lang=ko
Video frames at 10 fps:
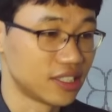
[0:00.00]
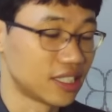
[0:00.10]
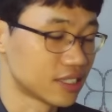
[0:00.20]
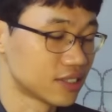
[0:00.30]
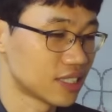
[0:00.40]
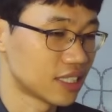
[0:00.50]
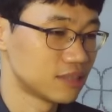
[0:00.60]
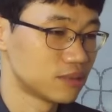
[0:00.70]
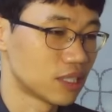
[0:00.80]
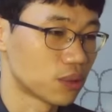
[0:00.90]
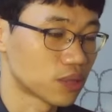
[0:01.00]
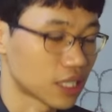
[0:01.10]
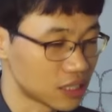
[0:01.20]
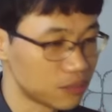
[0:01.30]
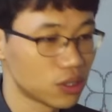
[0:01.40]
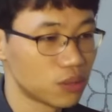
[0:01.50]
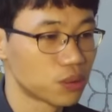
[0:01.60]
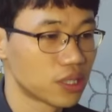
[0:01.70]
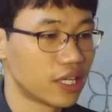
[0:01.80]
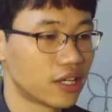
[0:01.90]
예, 그렇게 하시면 되고 다시 한번
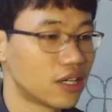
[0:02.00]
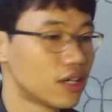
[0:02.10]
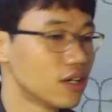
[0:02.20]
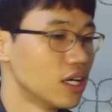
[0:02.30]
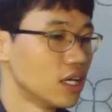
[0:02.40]
읽어볼게요.